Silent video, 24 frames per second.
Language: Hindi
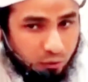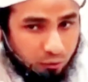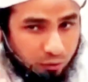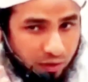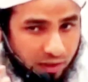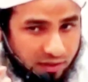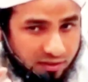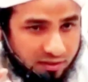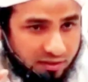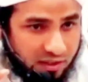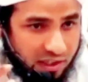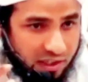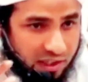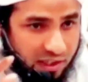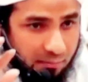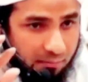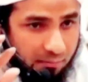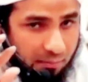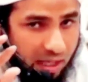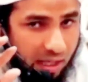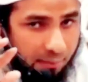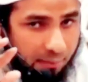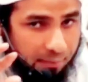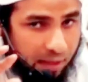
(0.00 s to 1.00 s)
उस वक्त से ही
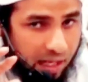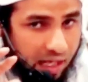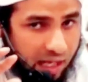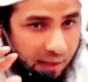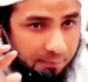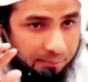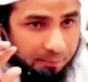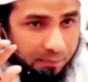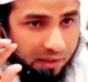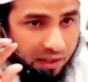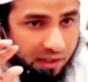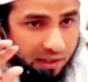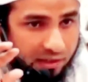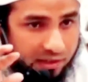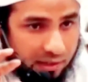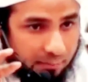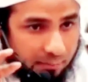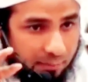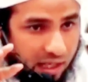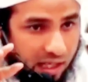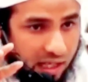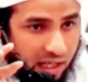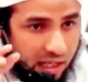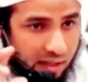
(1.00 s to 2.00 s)
माँ बाप की
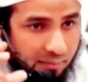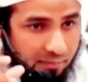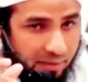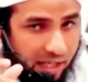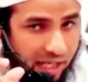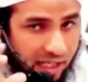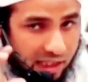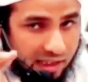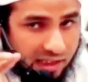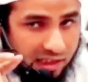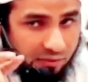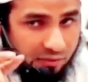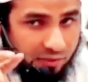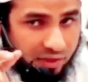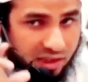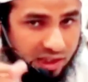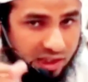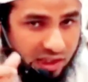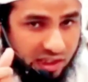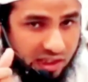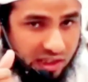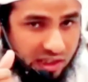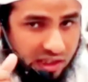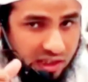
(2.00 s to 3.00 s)
तमाम
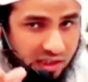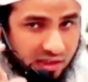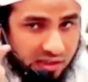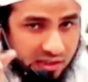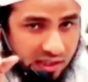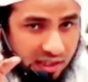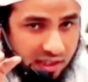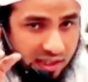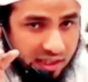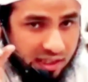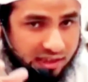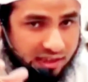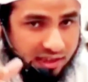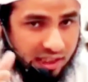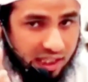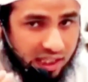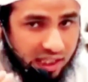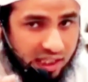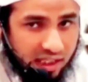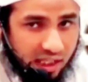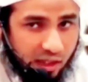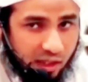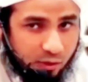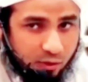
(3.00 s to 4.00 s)
एक्टिविटीज अल्लाह
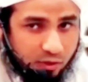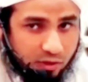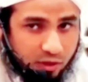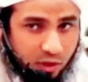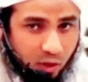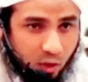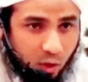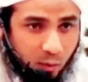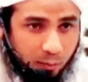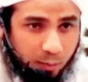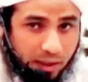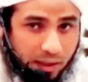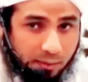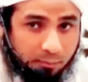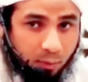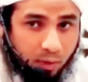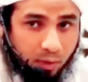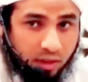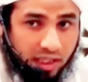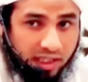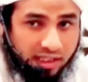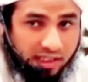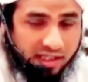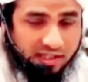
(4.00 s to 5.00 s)
ताला उसके ऊपर
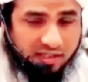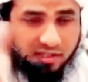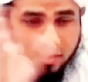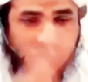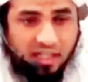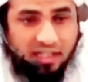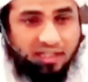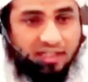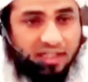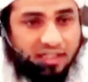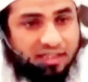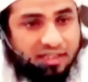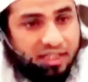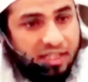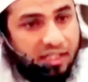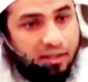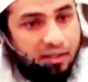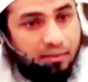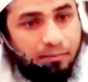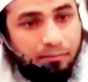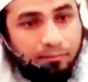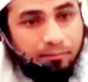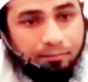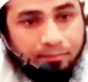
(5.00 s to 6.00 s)
मुनाकिस कर देते
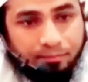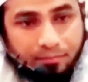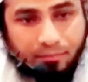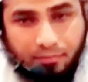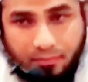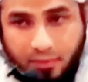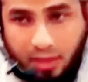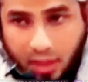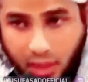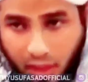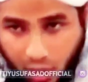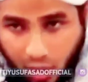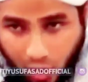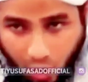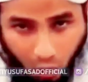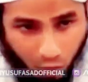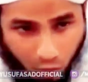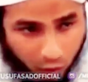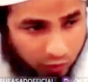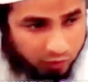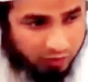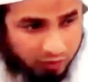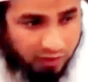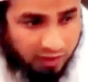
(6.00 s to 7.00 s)
हैं
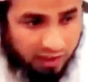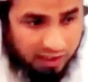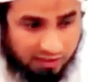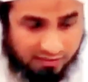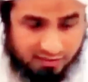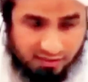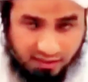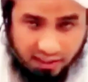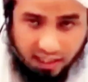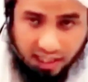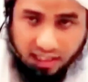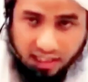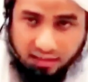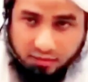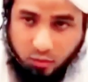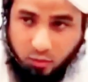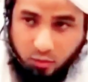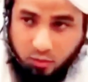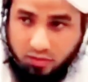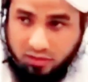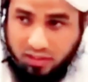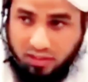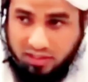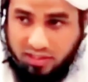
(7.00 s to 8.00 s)
और उसके असरात
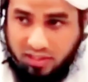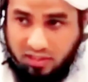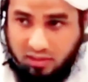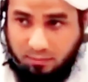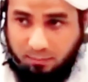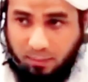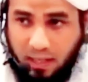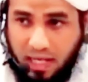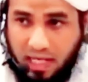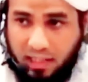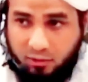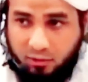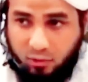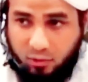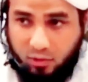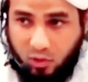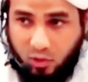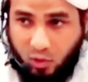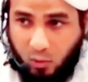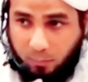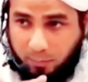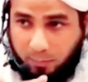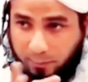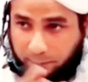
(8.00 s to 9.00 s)
और उसके जज्बात
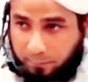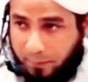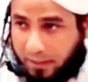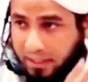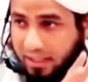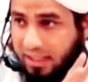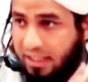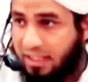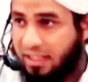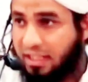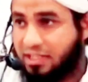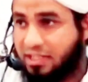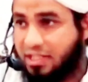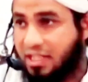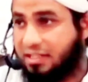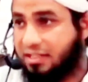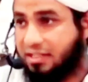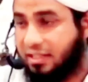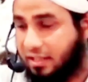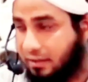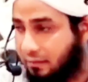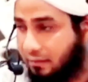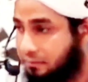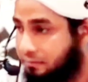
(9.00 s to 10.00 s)
उसके ऊपर पड़ने लग
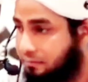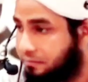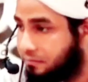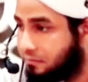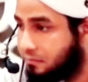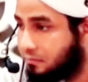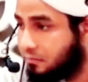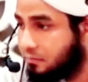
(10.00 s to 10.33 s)
जाते हैं